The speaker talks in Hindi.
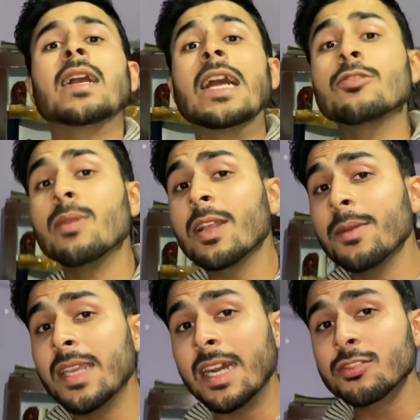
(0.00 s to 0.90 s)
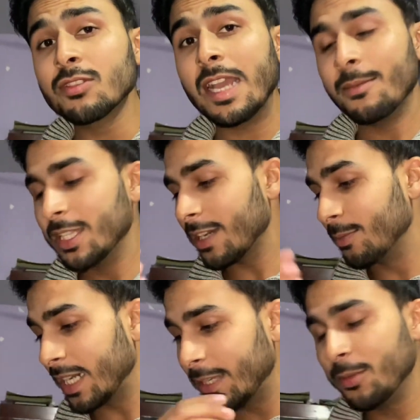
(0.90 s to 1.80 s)
घर तुम्हारा भाई आ चुका है अभी तक
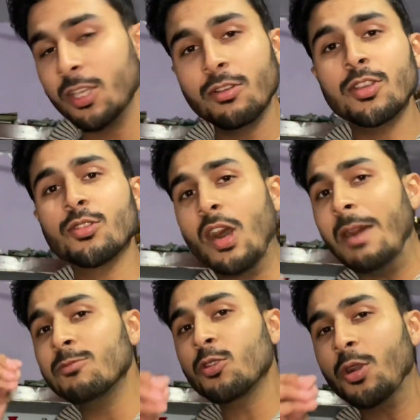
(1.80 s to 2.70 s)
मगरिब नहीं हुई तो हम